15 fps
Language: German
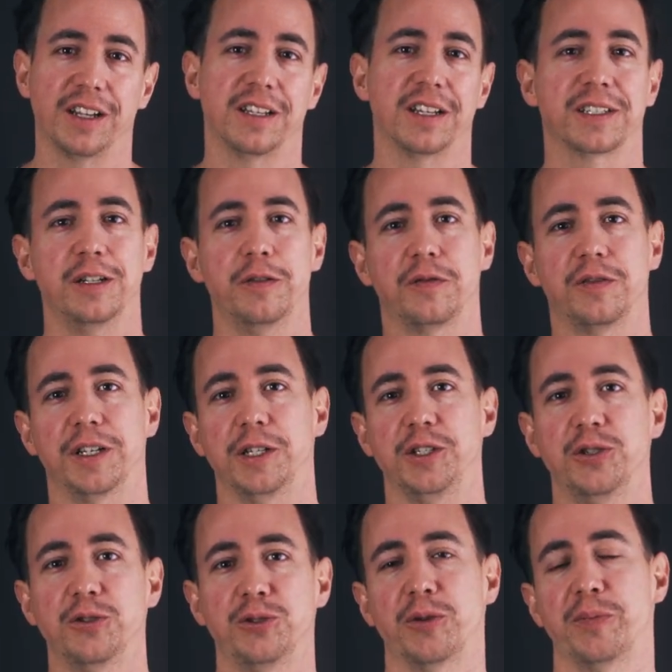Das hilft für den
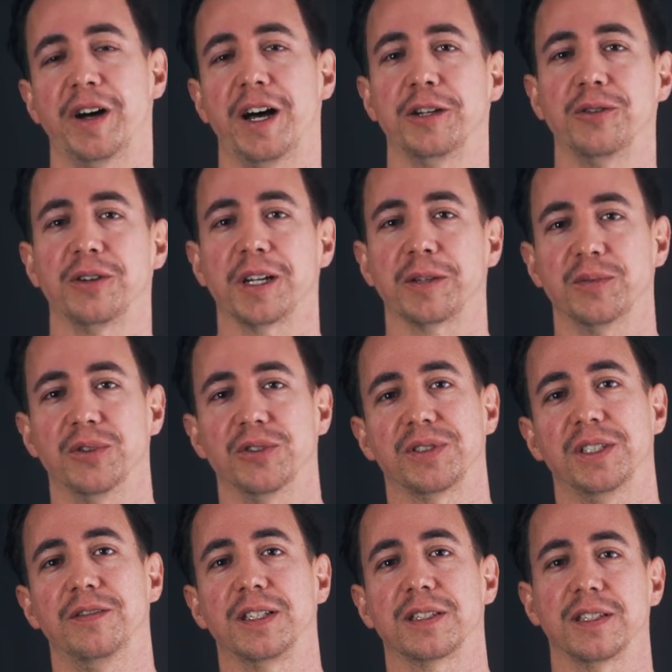YouTube-Algorithmus.
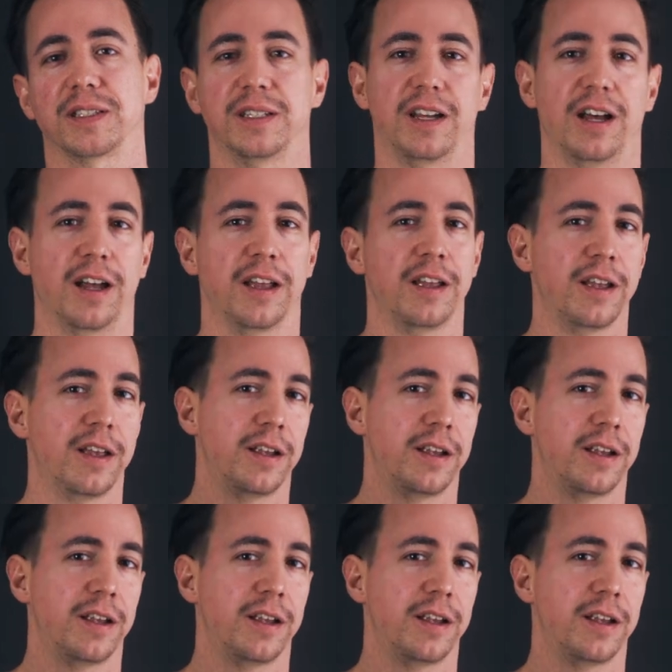Ihr wisst es ja.